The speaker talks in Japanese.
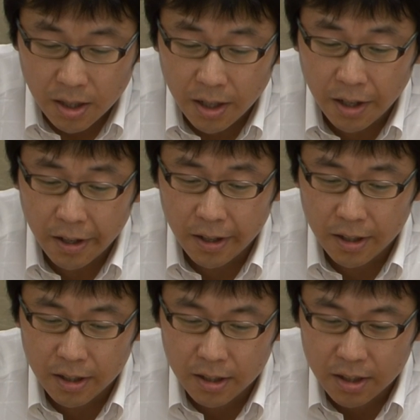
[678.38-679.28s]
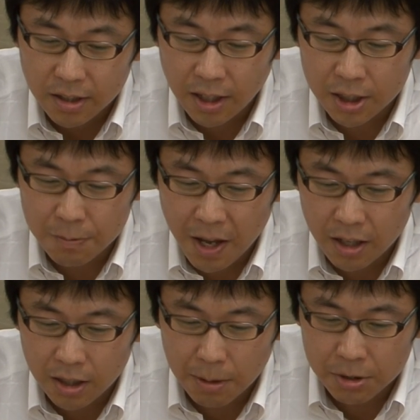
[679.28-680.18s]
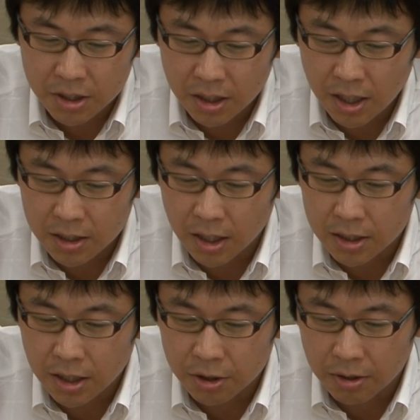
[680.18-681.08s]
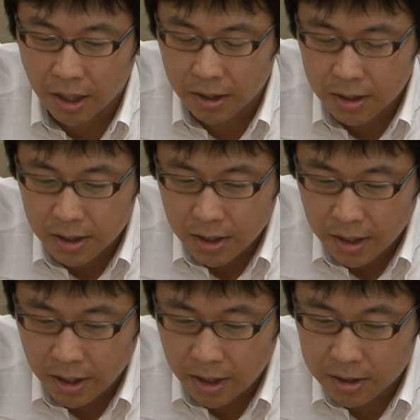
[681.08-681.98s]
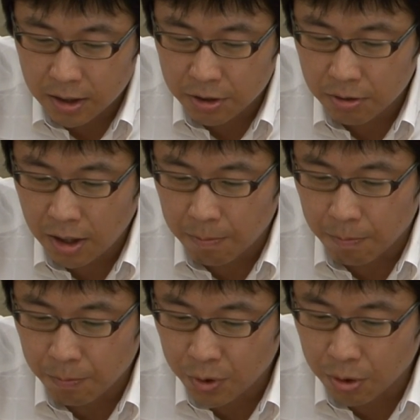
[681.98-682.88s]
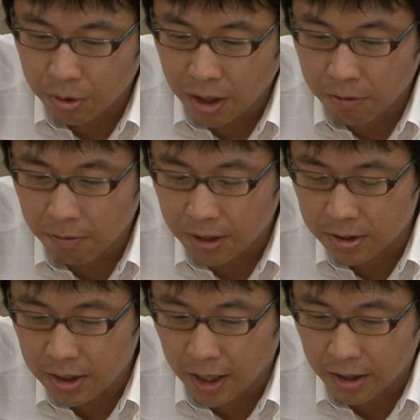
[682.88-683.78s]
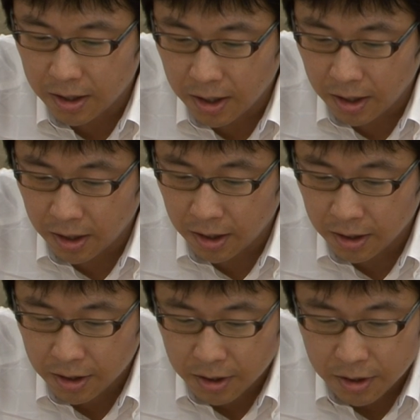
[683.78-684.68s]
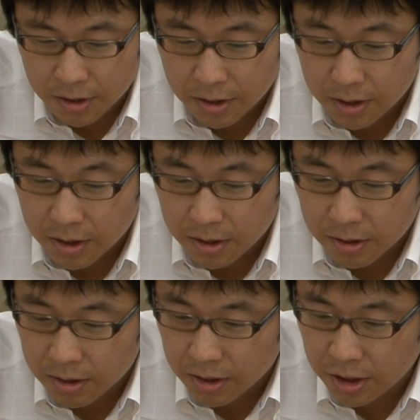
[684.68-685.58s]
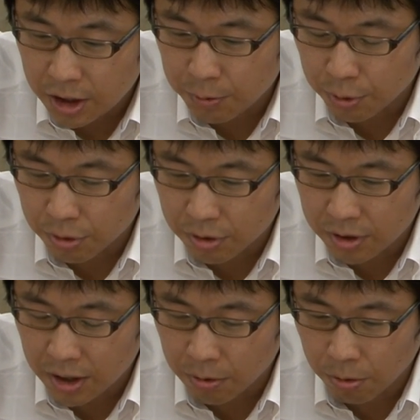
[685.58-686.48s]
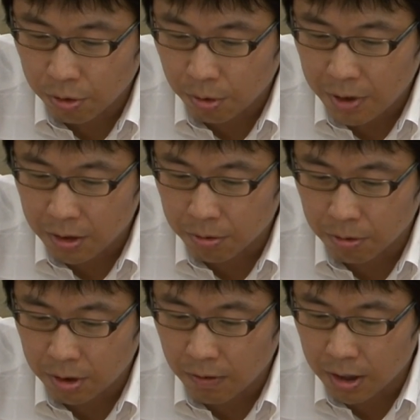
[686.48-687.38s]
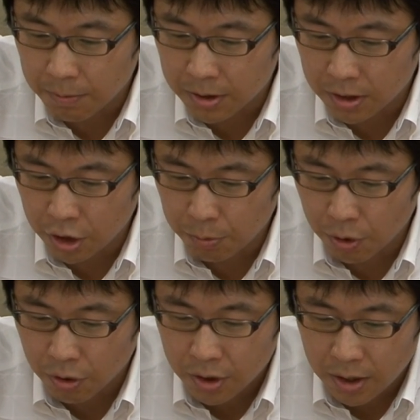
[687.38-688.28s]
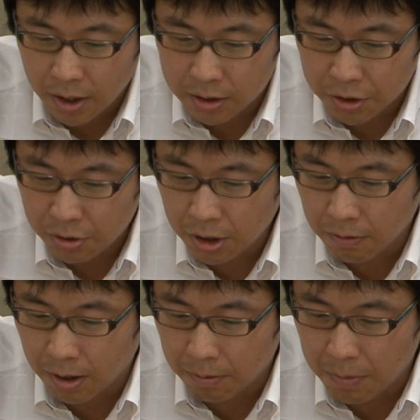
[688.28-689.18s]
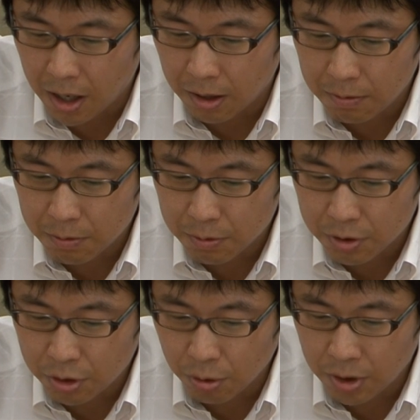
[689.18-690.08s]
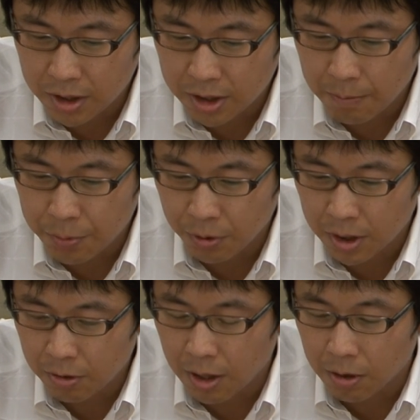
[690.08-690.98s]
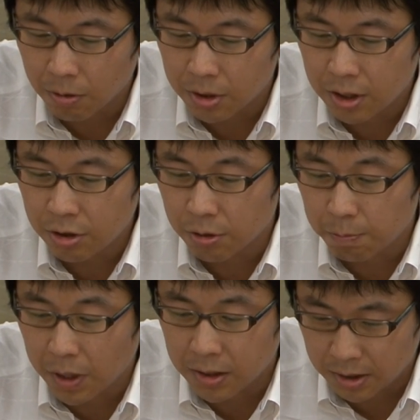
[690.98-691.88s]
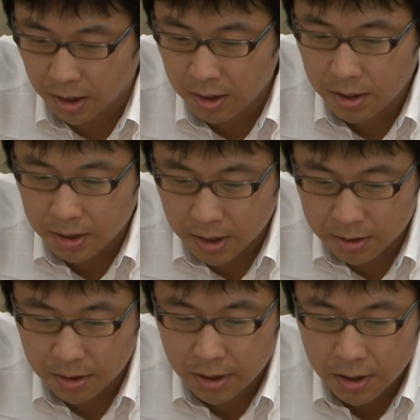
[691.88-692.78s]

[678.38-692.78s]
えー、やっつめ、株式会社秋田書店、えー、秋田書店の件はですね、えー一部すでに報道もあるところではありますけれども、秋田書店は、まあ、少年チャンピオンなどを発行している出版社です。